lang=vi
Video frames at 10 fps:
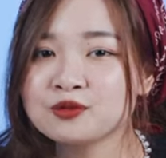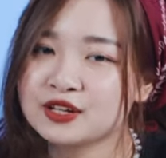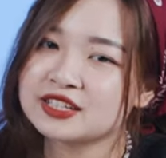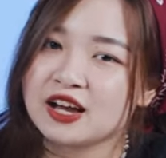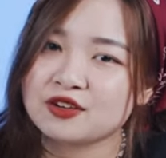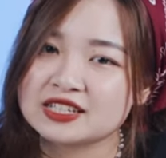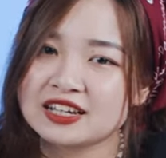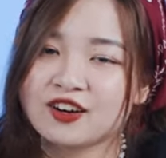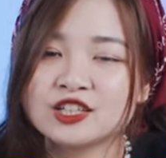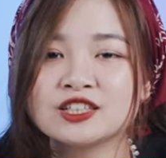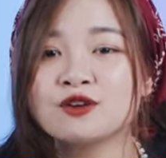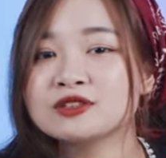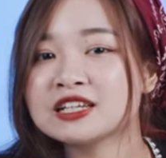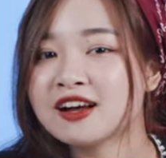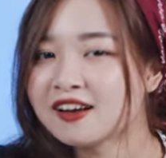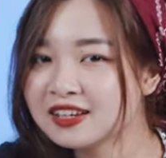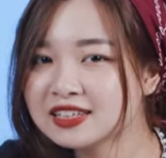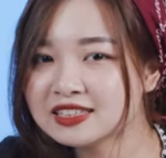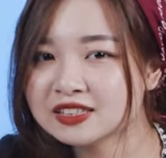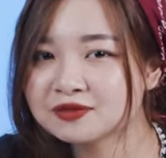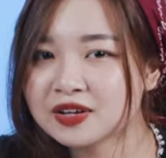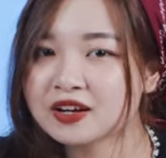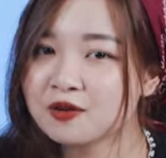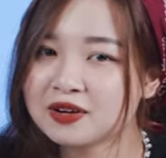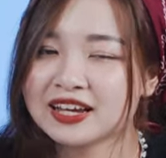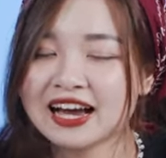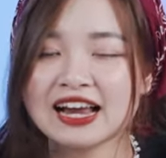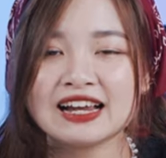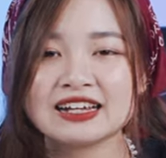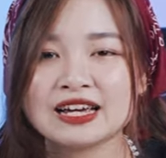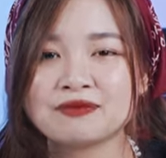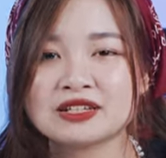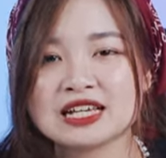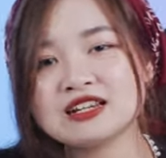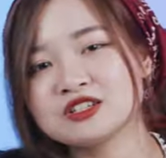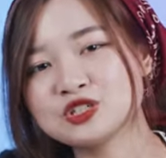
Tuần sau thì sẽ có những thông tin hot hit gì về công nghệ hay là game thì sẽ được